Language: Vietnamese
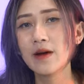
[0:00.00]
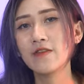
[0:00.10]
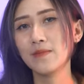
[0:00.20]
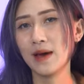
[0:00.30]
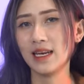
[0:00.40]
Nhưng mà
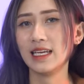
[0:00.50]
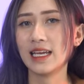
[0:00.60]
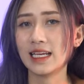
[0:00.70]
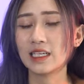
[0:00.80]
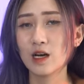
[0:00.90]
phần bản lề
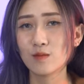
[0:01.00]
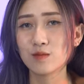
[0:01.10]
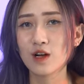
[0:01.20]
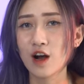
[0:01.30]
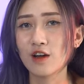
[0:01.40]
này
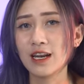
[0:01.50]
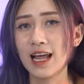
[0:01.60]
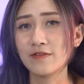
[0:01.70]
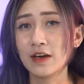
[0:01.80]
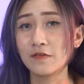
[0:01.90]
không còn
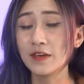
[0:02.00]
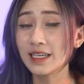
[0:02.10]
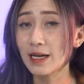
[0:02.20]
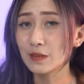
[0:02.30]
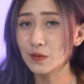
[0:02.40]
là phần fit
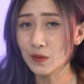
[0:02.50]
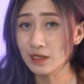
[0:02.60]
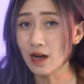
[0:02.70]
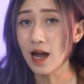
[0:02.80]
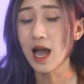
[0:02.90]
cao su nữa